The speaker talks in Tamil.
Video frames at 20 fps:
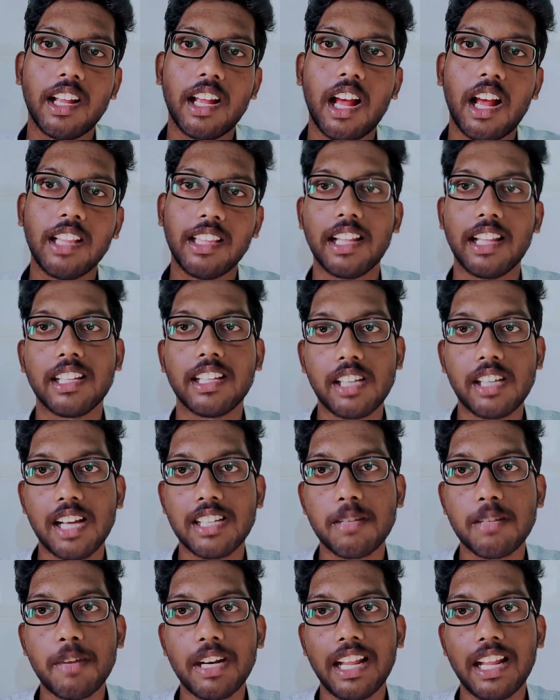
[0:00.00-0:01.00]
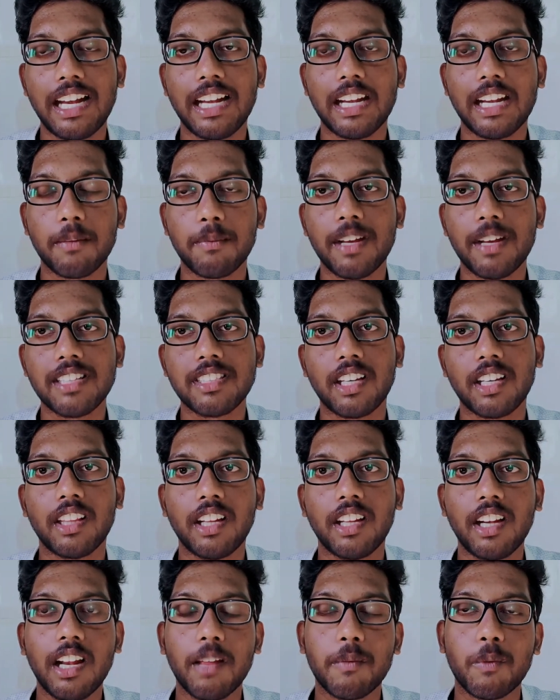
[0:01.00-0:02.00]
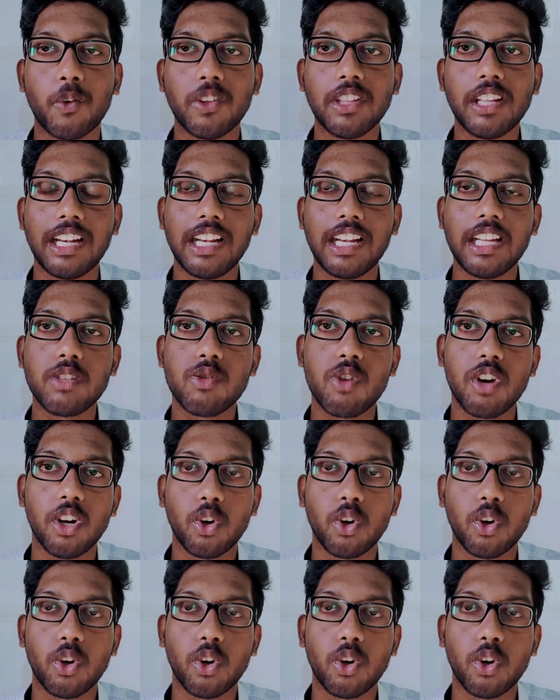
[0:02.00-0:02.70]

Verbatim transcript: அந்த கஸ்டமர் கேர்கிட்ட பேசுகிறதுக்கு நம்ம வந்து அட்லீஸ்ட் ஒரு